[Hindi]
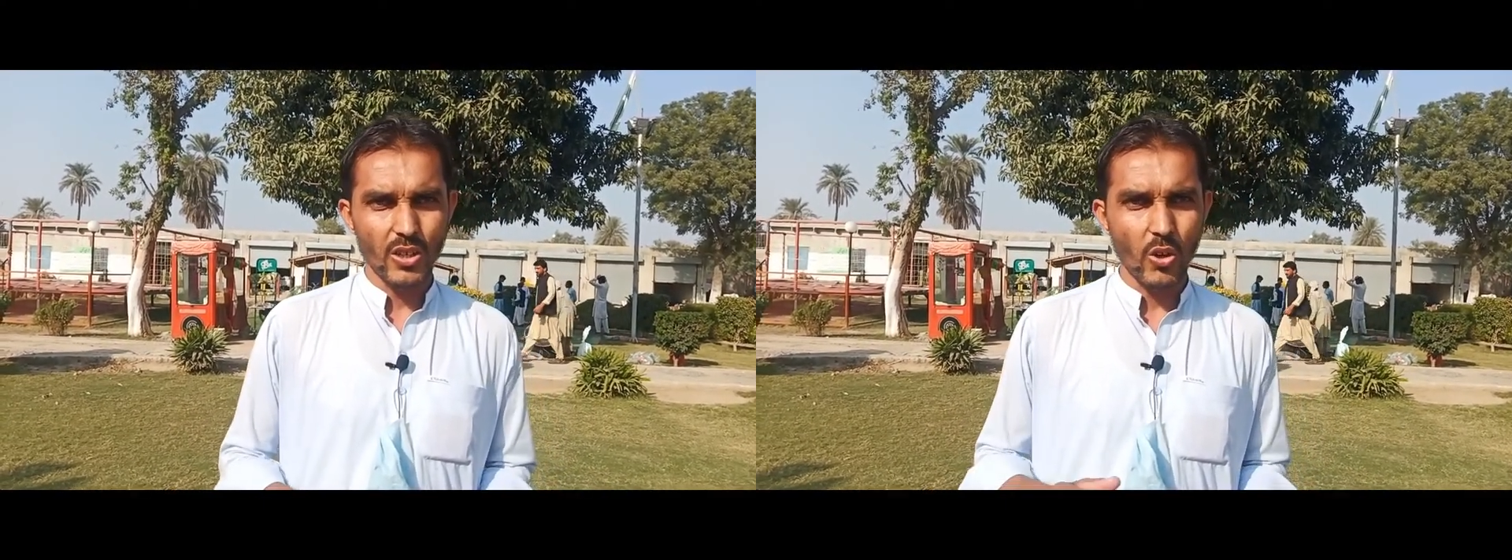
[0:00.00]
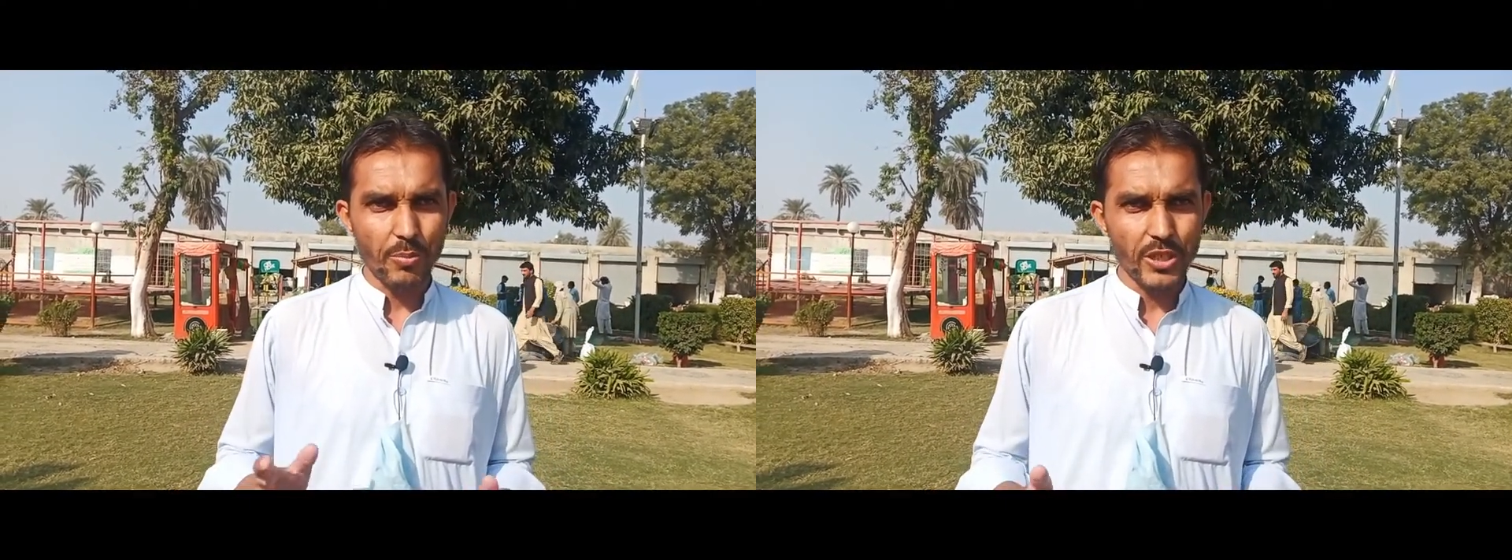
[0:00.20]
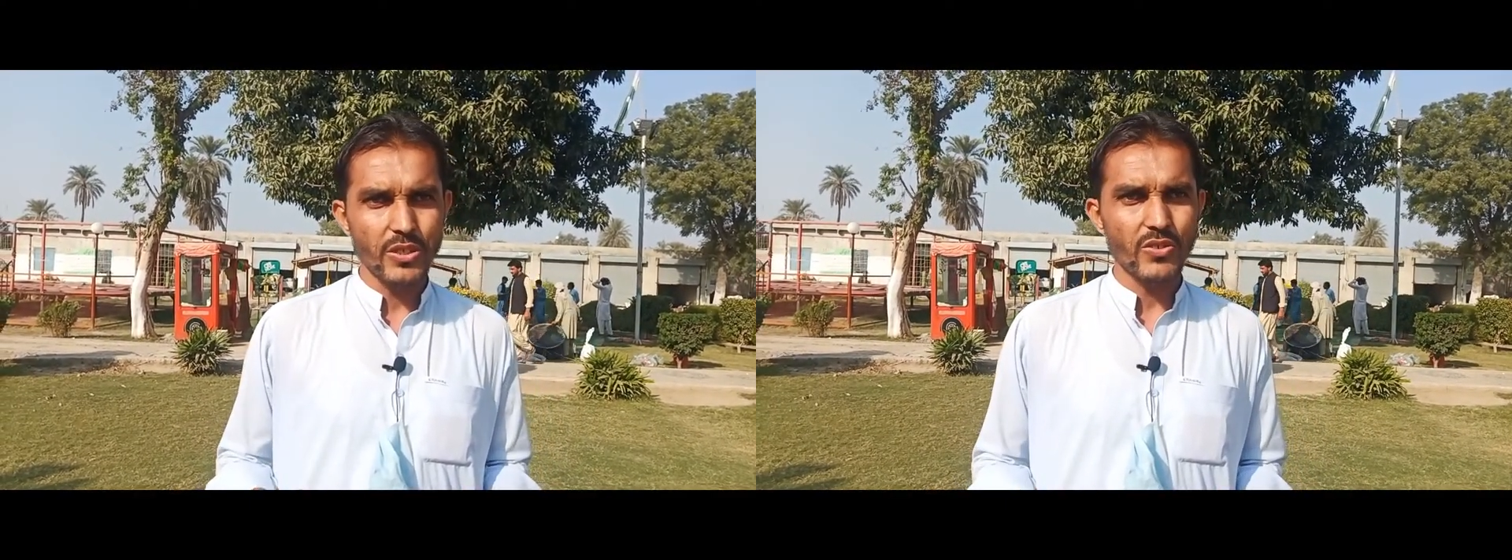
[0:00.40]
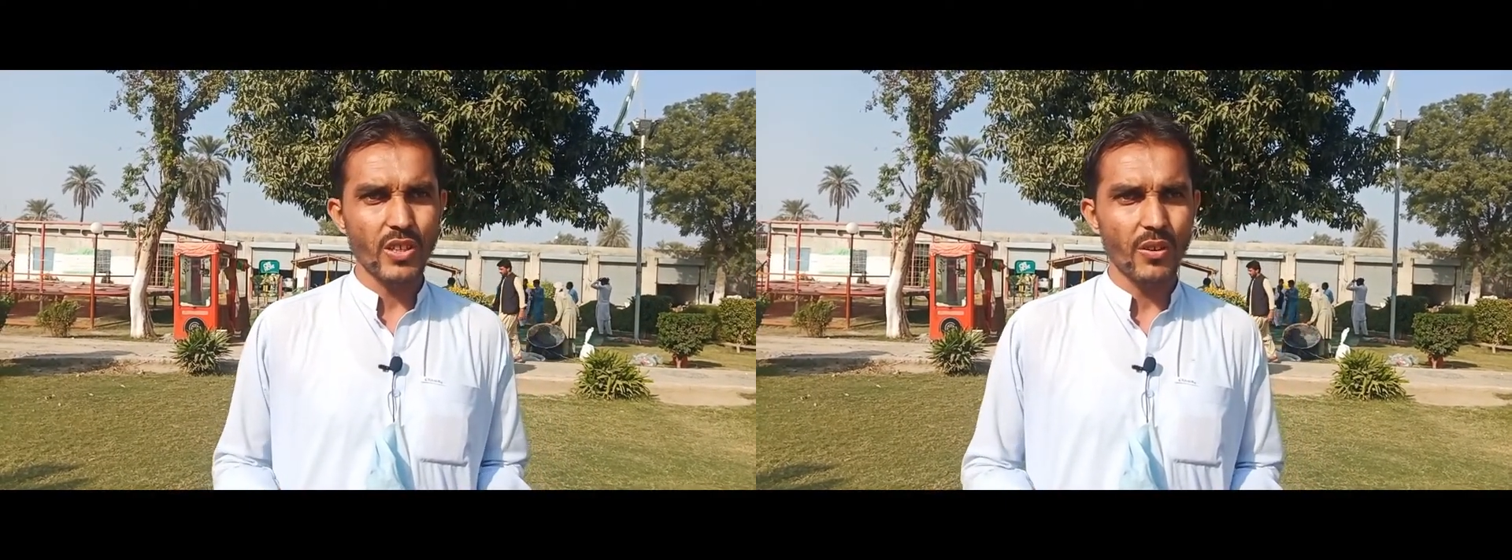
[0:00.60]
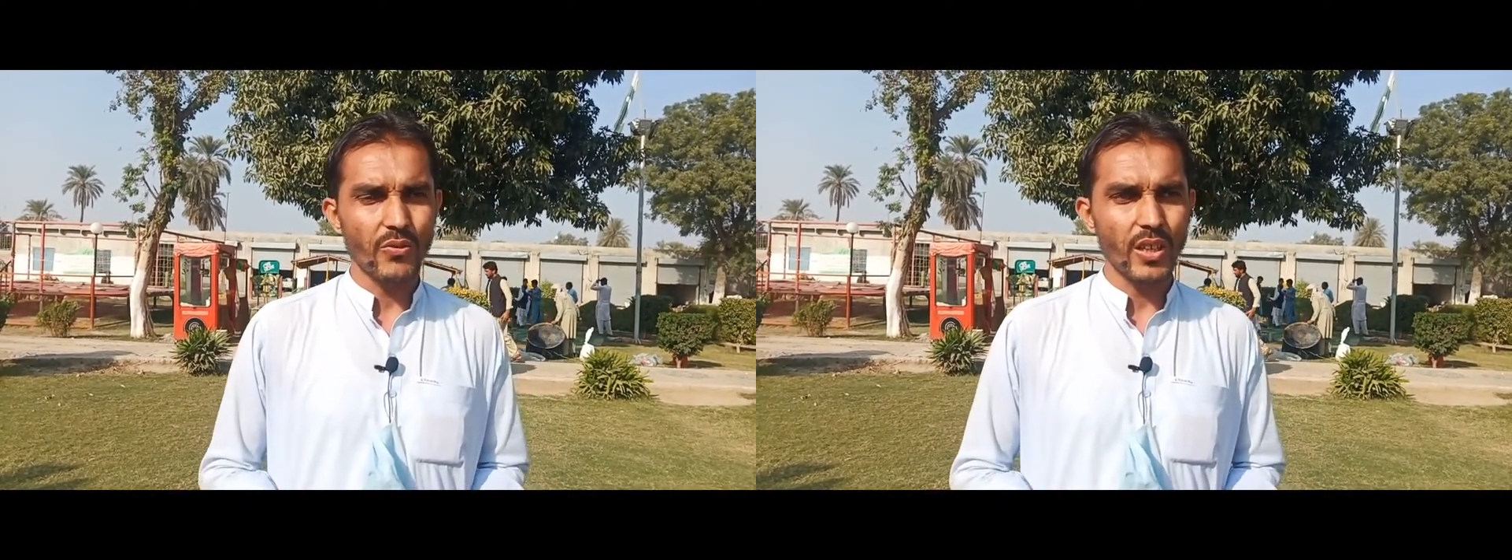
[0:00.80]
कॉपरेटिव
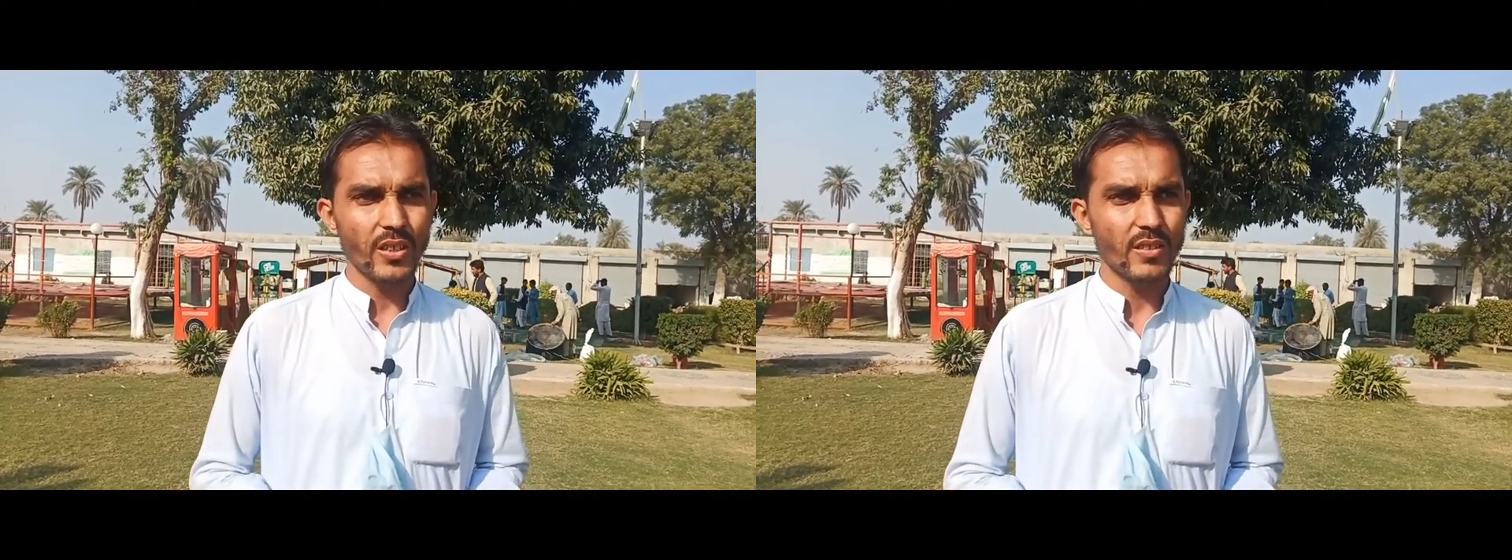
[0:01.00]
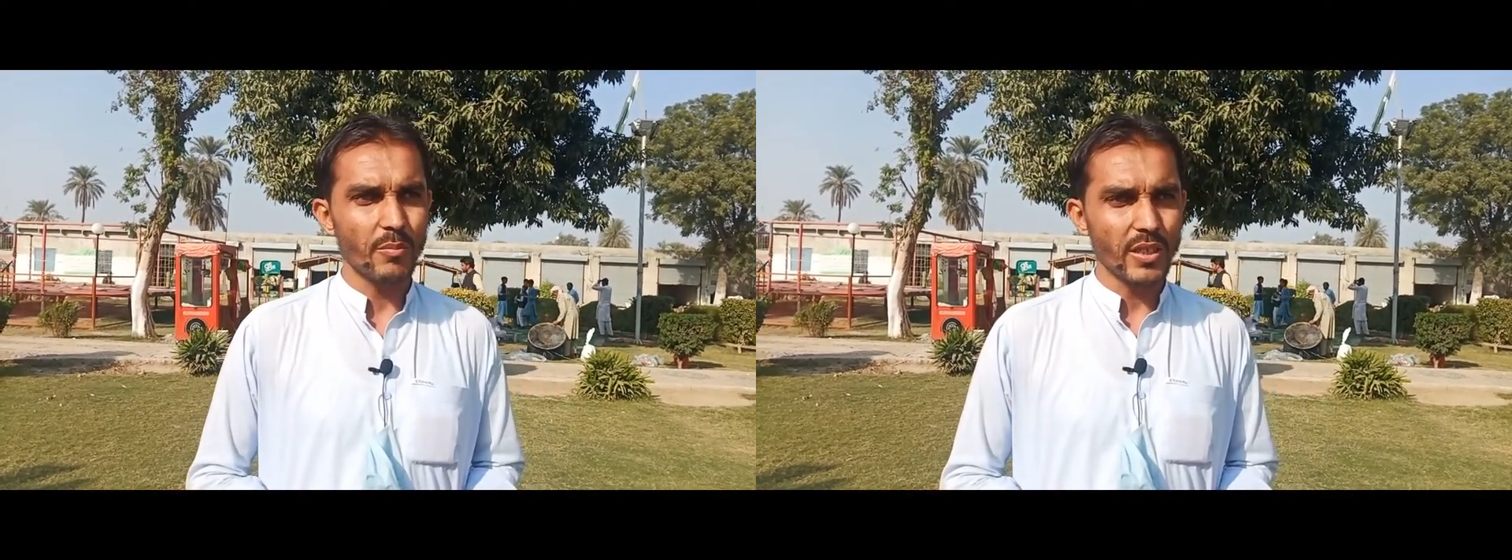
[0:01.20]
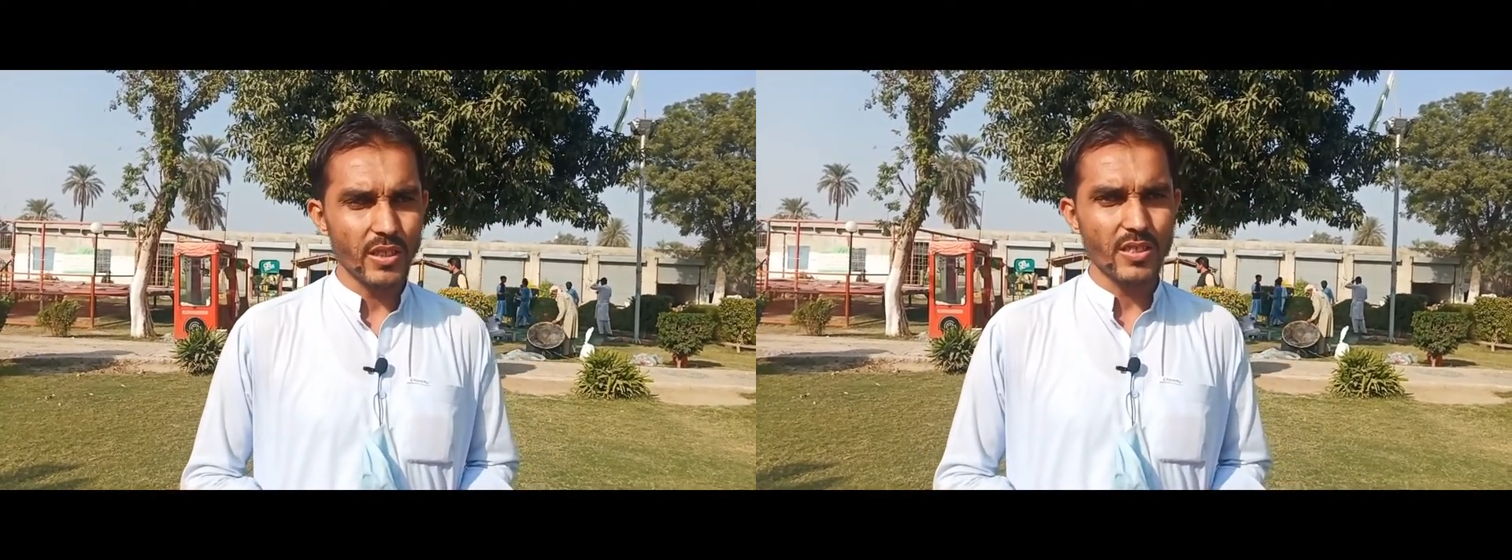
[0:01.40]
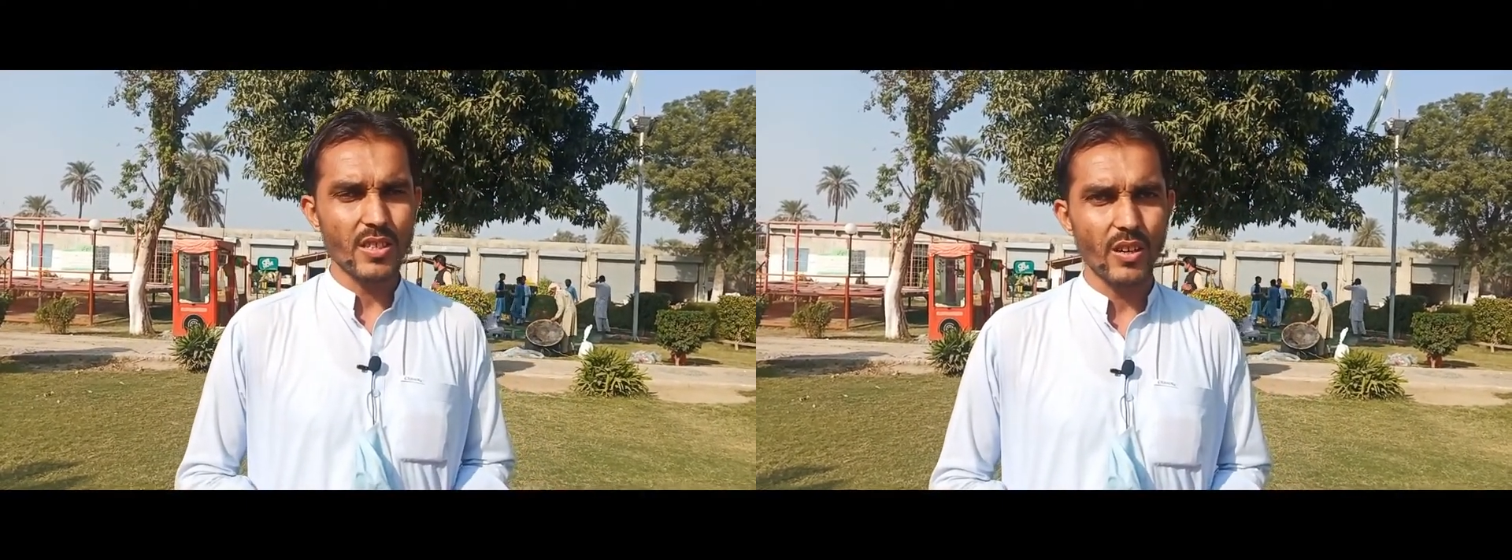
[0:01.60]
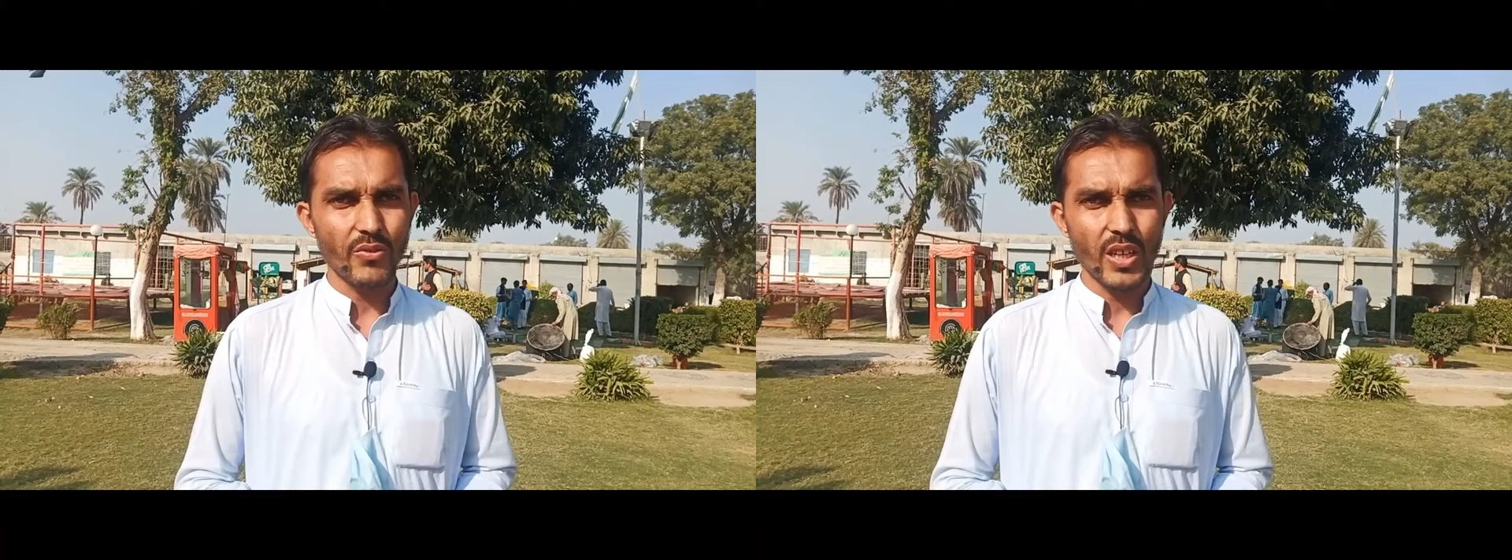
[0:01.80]
स्टाफ है ज़बरदस्त
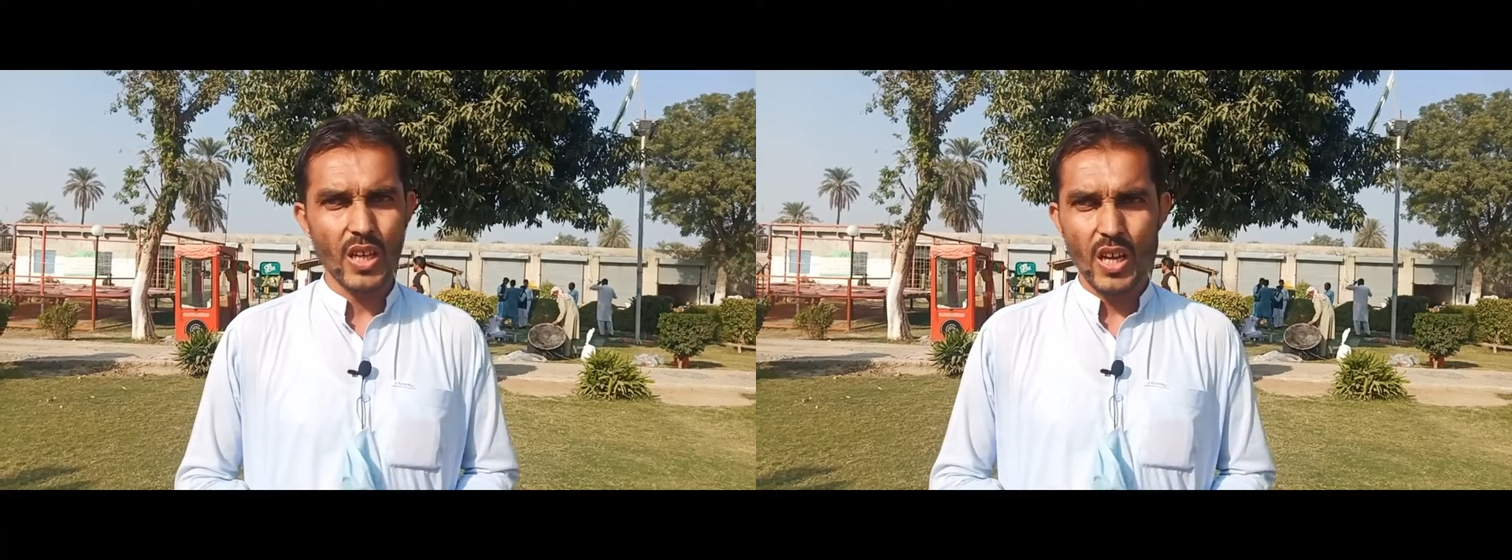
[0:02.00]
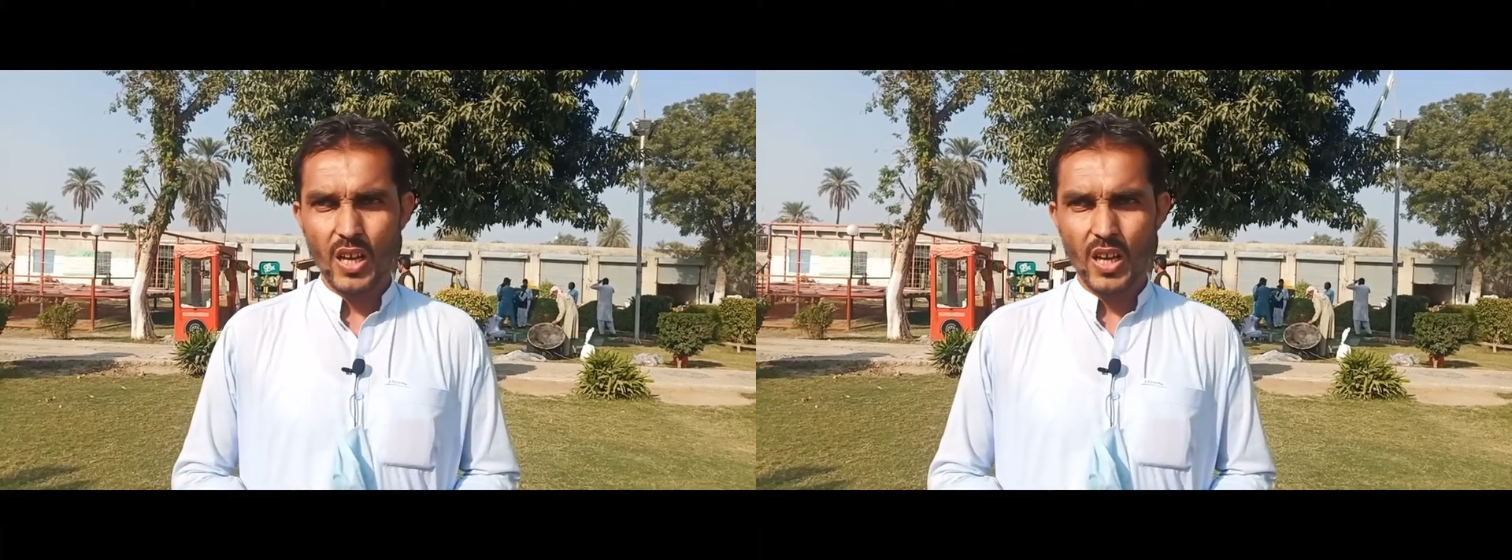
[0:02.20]
स्टाफ है